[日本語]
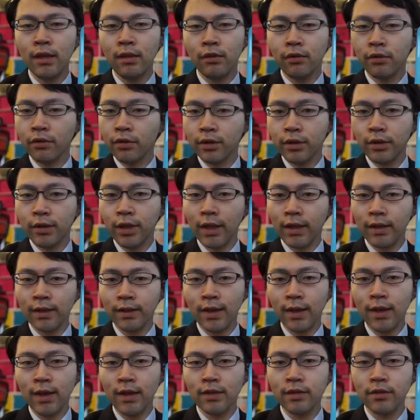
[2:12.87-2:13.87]
ので
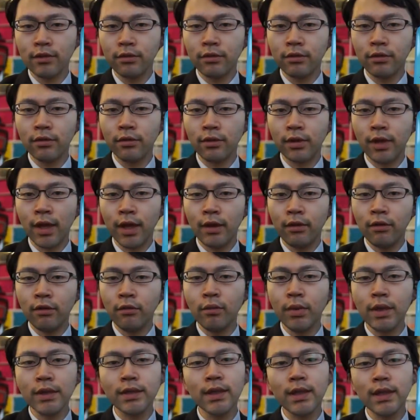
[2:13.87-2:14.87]
すね、状態を、
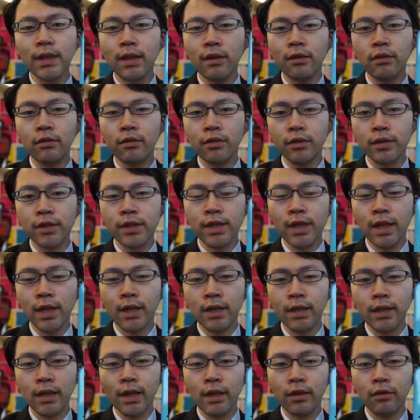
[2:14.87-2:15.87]
まあ、さらに良くして
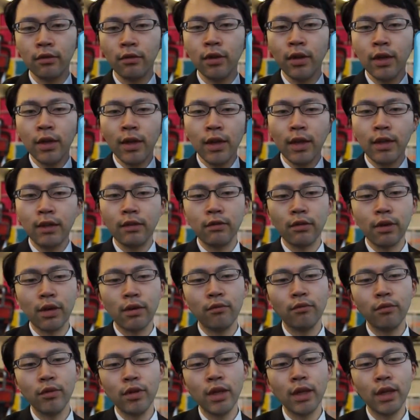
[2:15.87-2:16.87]
いきたいと、業
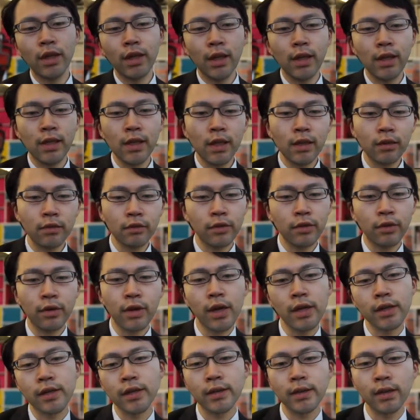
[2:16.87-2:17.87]
界を盛り上げていきたいという
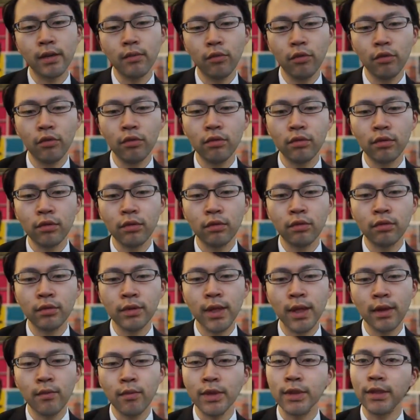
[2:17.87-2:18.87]
会社さんも多く
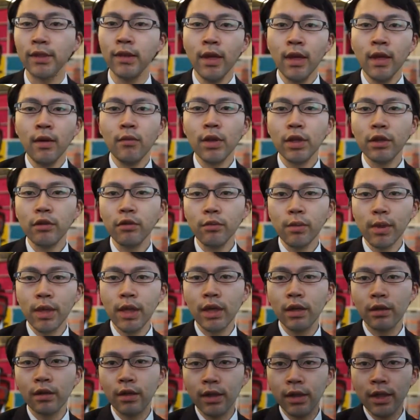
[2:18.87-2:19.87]
ございます。まあ、興味
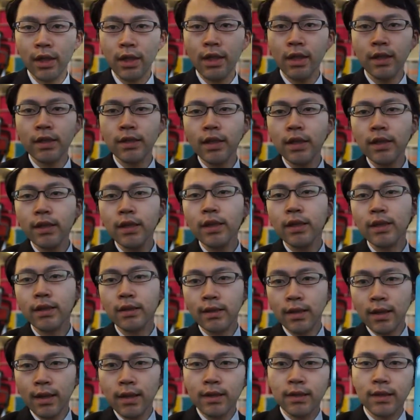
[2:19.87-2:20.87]
がある方いらっしゃったら
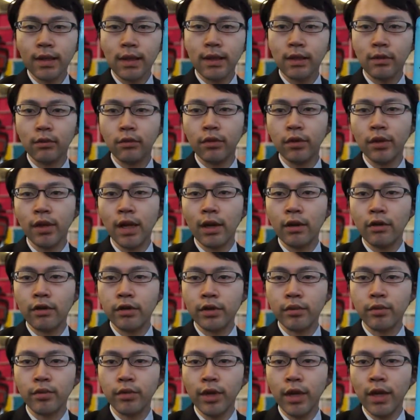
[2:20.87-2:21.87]
ですね、ぜひとも
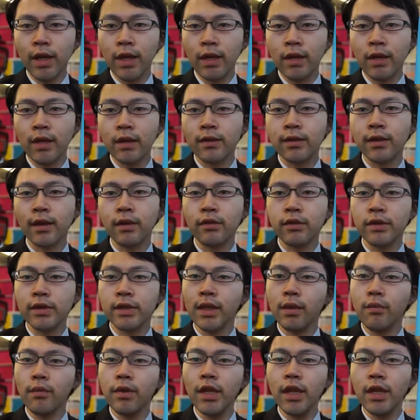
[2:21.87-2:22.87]
ラクジョブ、えー、検索
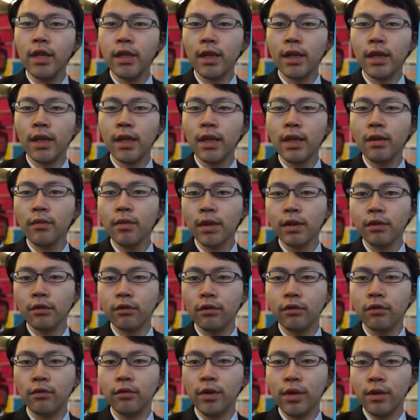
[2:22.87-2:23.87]
してみていただければ
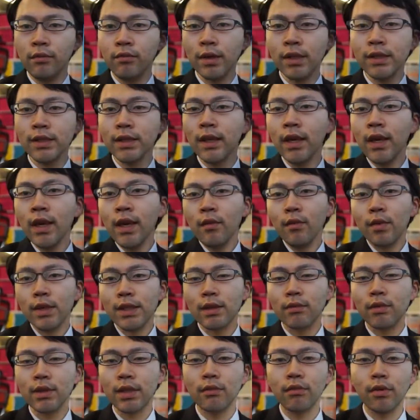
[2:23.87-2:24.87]
と思います。まあ、
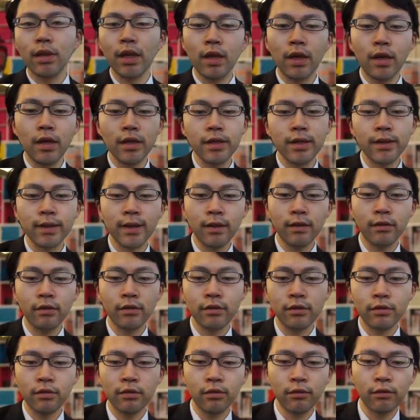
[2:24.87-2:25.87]
様々な会社さん
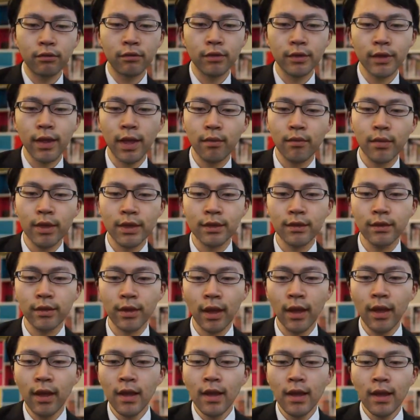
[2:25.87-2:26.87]
の情報もございます
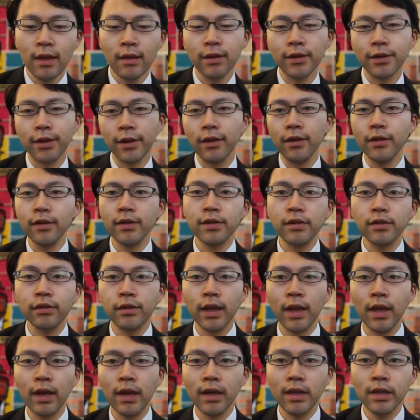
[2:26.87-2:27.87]
ので、どうぞよろしく
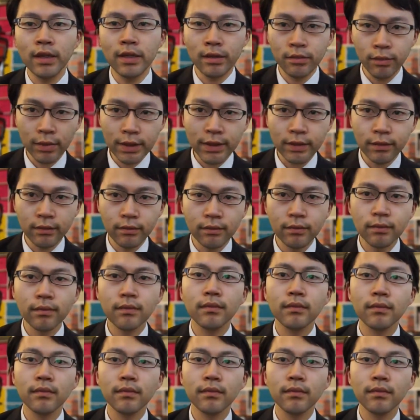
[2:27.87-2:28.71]
お願いします。